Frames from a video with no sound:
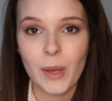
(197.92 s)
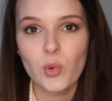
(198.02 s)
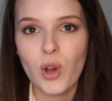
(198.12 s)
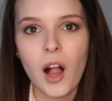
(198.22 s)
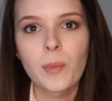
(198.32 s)

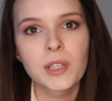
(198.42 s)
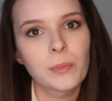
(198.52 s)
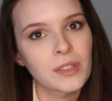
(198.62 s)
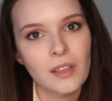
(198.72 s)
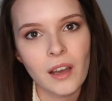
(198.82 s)
memnun
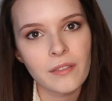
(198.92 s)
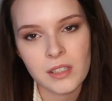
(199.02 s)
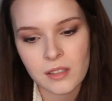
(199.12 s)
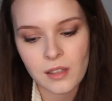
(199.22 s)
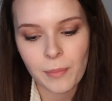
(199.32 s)
kalmadığım bir tedaviyi
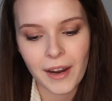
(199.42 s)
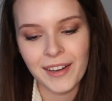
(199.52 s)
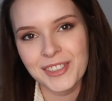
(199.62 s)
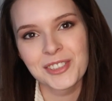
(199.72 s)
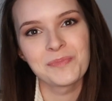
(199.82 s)
sizinle
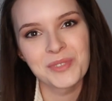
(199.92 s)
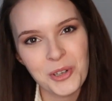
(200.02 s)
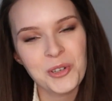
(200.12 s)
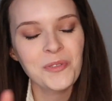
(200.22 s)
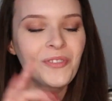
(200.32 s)
paylaşayım
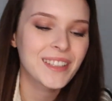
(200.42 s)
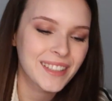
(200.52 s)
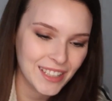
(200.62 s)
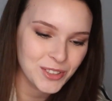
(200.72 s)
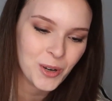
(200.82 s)
diyorum ve
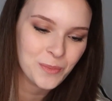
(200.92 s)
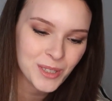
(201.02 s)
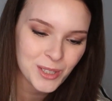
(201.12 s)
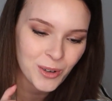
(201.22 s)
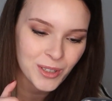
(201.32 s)
geçiyorum
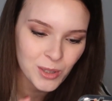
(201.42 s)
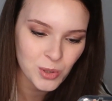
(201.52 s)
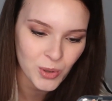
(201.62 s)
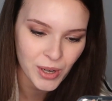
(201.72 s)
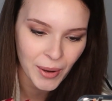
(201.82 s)
bir sonraki
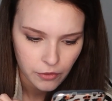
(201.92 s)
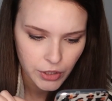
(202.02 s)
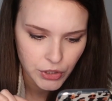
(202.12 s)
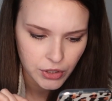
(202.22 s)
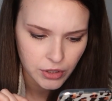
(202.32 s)
soruya.
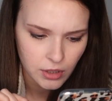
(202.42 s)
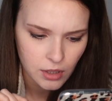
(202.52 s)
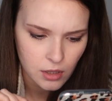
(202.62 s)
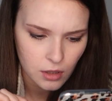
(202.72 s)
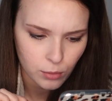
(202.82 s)
Witcher'ı
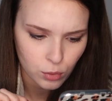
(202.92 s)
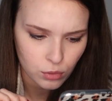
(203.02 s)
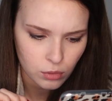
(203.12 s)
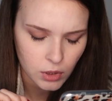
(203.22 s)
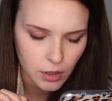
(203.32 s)
nasıl
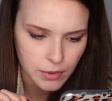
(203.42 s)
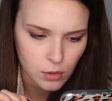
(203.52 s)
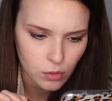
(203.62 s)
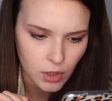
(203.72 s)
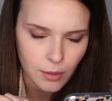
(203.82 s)
buldun diye bir
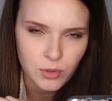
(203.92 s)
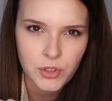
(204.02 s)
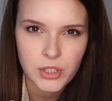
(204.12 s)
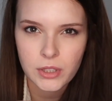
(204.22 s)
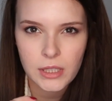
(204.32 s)
soru gelmiş.
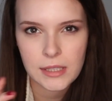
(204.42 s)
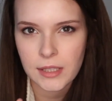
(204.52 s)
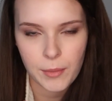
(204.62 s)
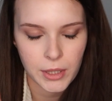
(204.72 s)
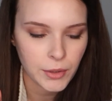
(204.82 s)
Witcher'ı
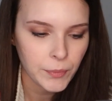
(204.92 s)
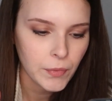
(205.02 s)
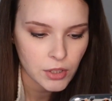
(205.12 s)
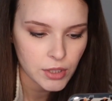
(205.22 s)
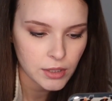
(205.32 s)
izlemedim.
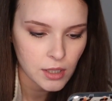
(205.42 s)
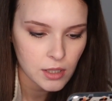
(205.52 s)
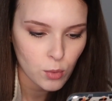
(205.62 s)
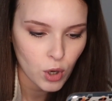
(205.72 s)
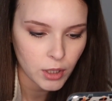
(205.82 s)
Saçların
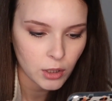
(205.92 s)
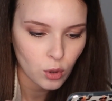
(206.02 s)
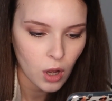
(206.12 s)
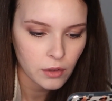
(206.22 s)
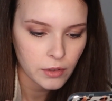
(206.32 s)
nasıl bu kadar
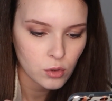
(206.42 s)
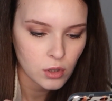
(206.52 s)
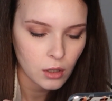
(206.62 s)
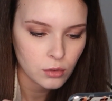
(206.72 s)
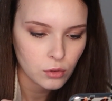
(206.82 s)
doğal ve
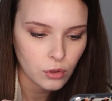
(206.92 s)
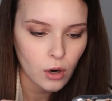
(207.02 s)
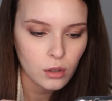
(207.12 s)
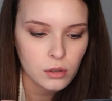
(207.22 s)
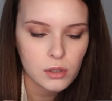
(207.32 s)
güzel
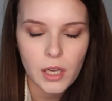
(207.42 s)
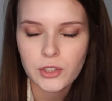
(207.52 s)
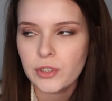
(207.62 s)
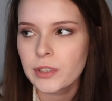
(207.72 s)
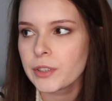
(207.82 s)
duruyor?
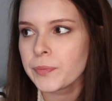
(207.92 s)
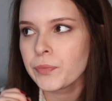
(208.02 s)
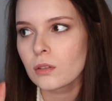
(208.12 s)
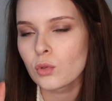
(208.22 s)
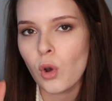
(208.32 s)
Saçlarım
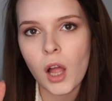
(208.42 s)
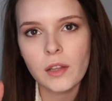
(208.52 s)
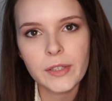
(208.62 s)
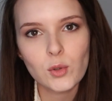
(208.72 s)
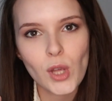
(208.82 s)

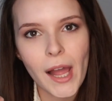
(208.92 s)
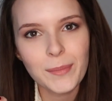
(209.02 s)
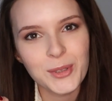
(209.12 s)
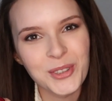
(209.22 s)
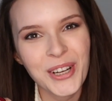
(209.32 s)
doğal ve
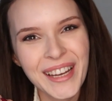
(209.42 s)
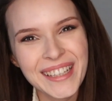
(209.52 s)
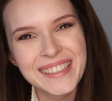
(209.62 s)
güzel mi duruyor?